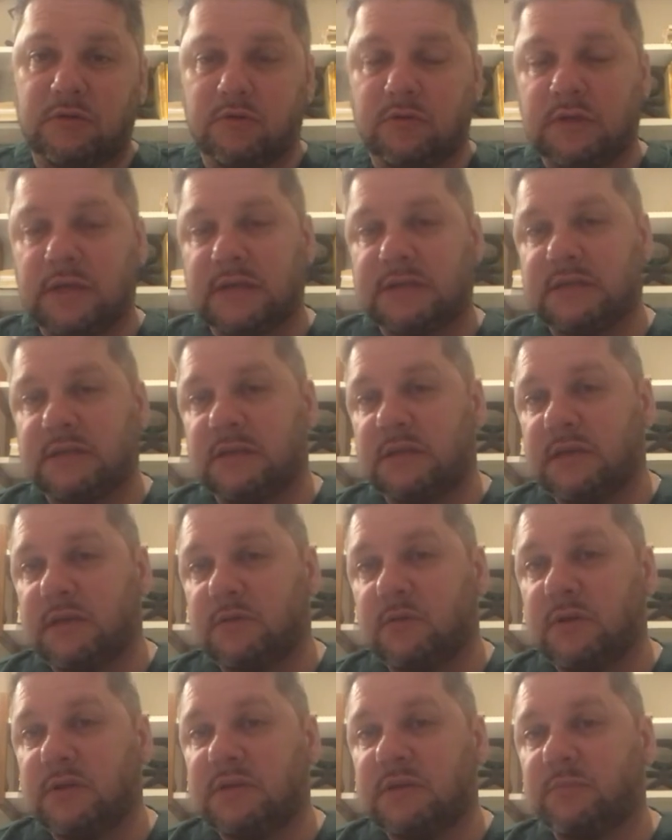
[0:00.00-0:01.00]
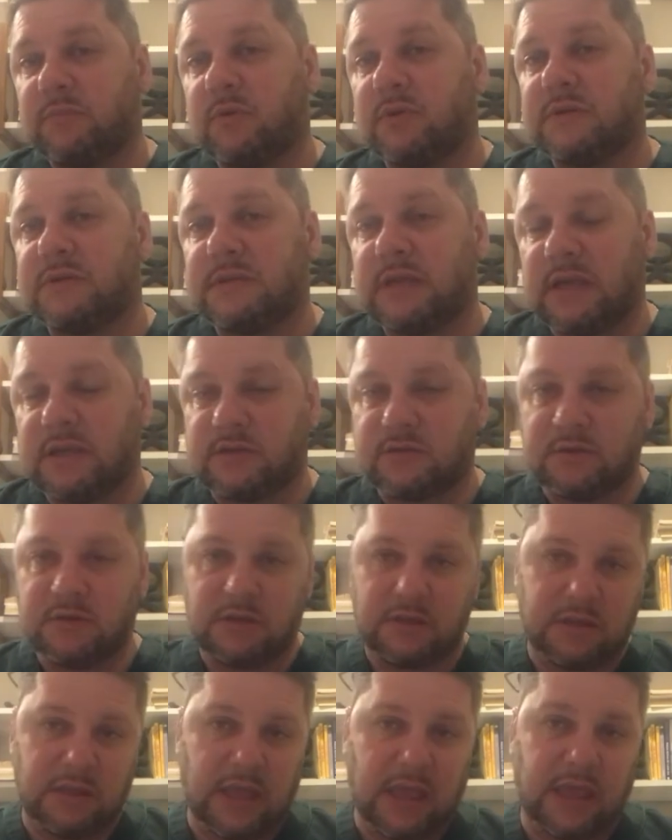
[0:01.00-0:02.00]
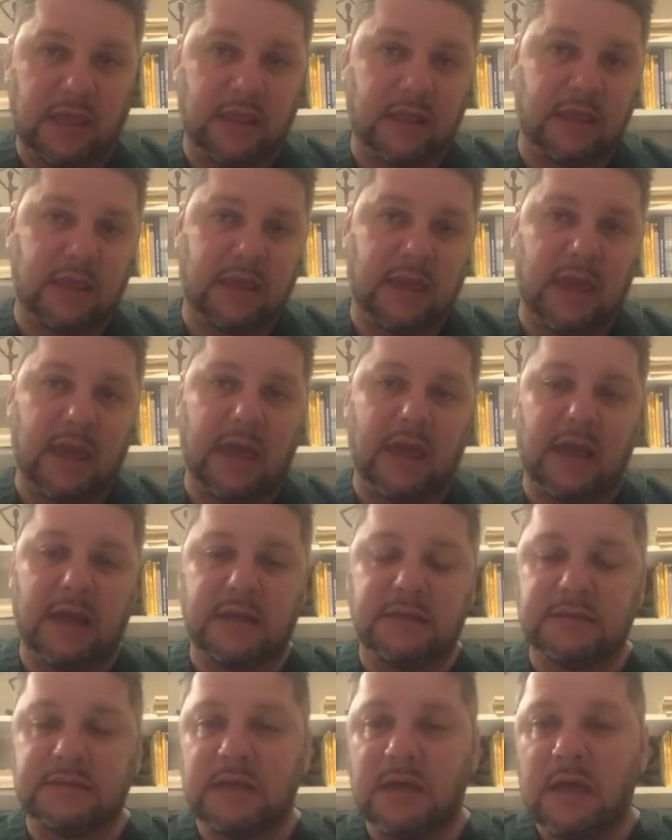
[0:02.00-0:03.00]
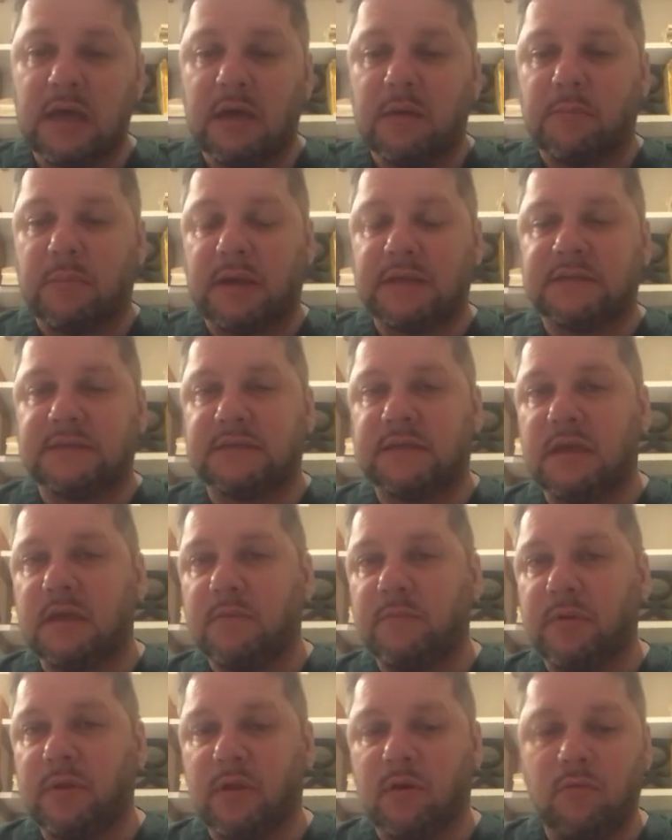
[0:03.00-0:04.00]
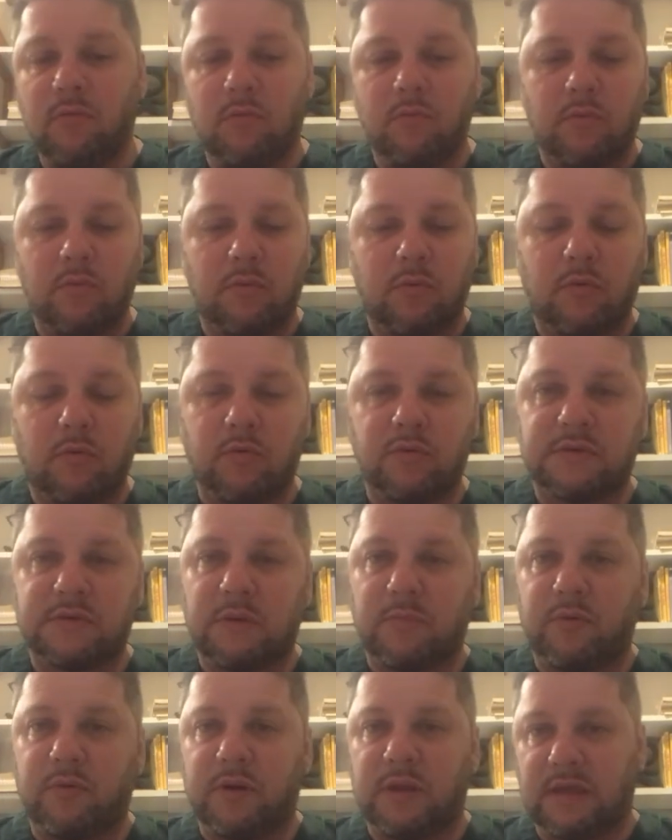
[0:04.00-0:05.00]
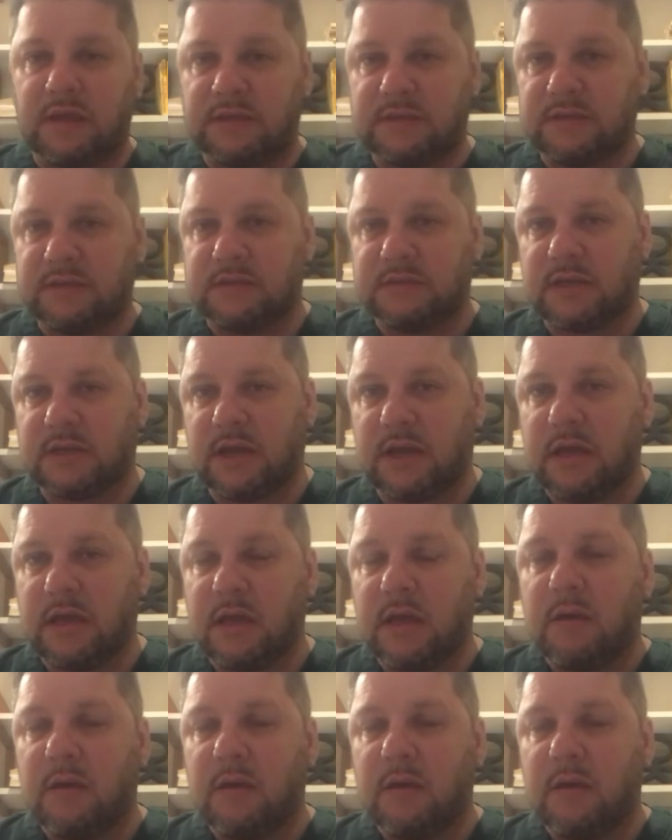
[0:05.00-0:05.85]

todo esse, todo esse processo de, de, de, guerras, mas sempre não com os camponeses, tá?